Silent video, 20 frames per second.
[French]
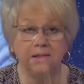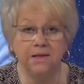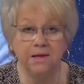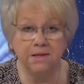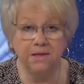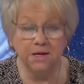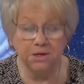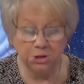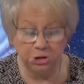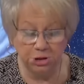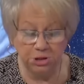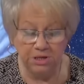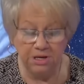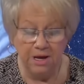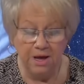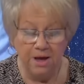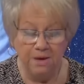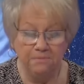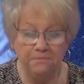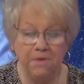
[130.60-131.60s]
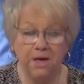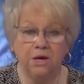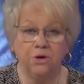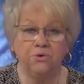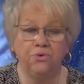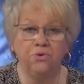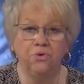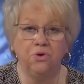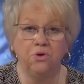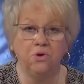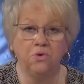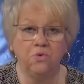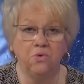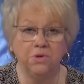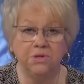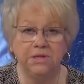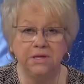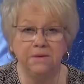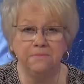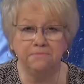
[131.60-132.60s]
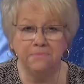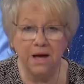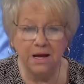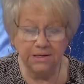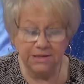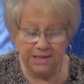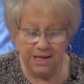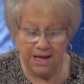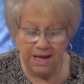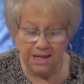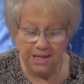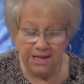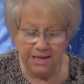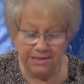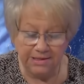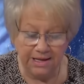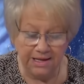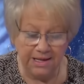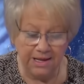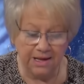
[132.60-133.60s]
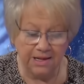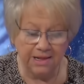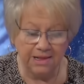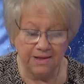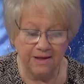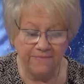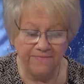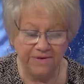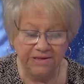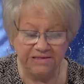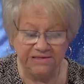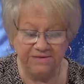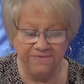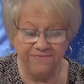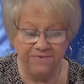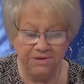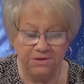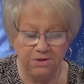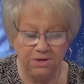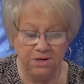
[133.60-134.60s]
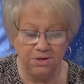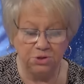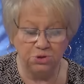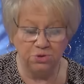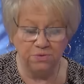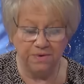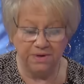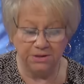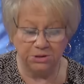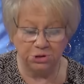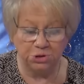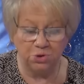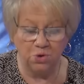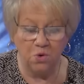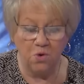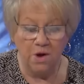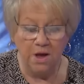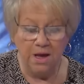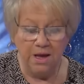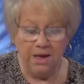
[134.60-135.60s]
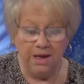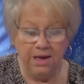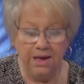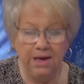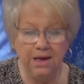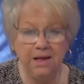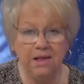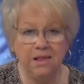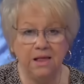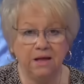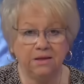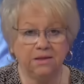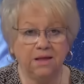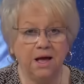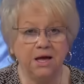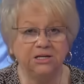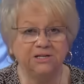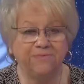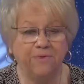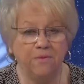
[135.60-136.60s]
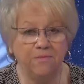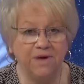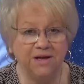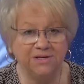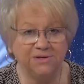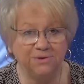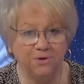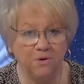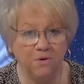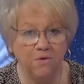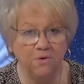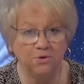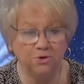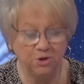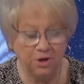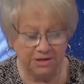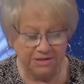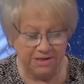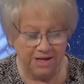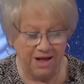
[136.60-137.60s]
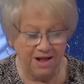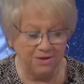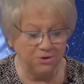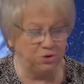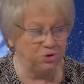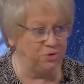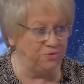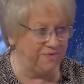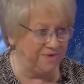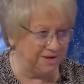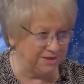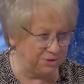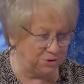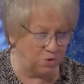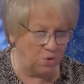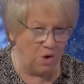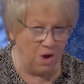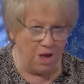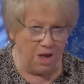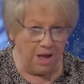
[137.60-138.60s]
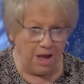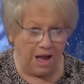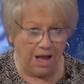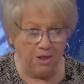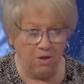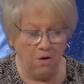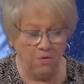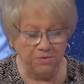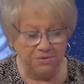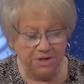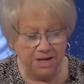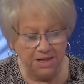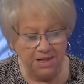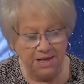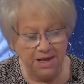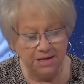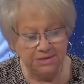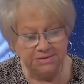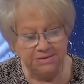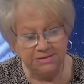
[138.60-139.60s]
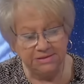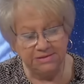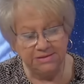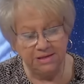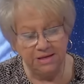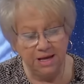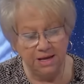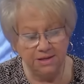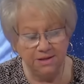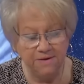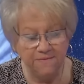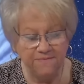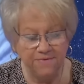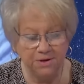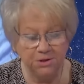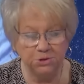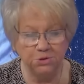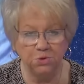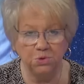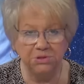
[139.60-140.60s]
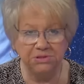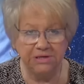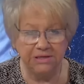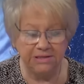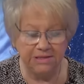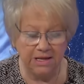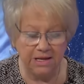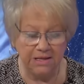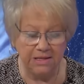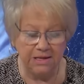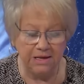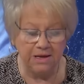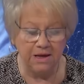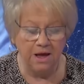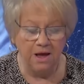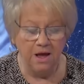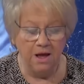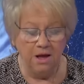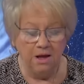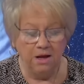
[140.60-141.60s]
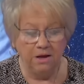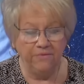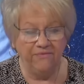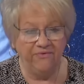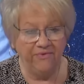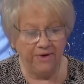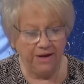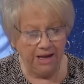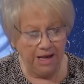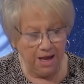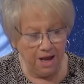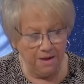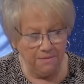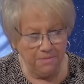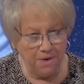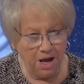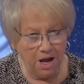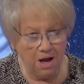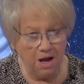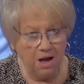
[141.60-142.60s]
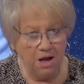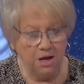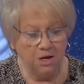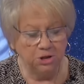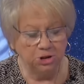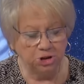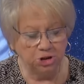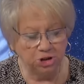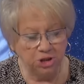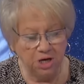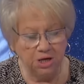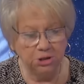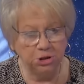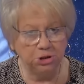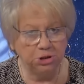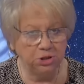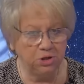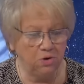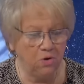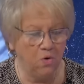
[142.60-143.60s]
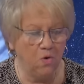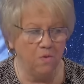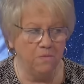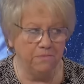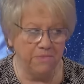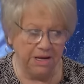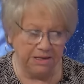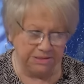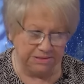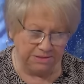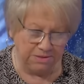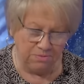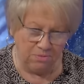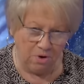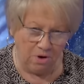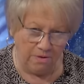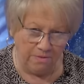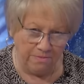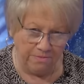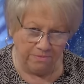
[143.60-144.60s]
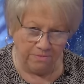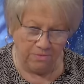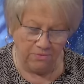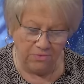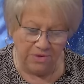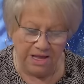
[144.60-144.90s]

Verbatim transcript: l'énergie, Mercure, le côté mental, intellect, l'affectivité du verso et la transformation totale du verso. Mmh. Alors, vous allez assister à des versos cette année vraiment changer au maximum. Ah. Vous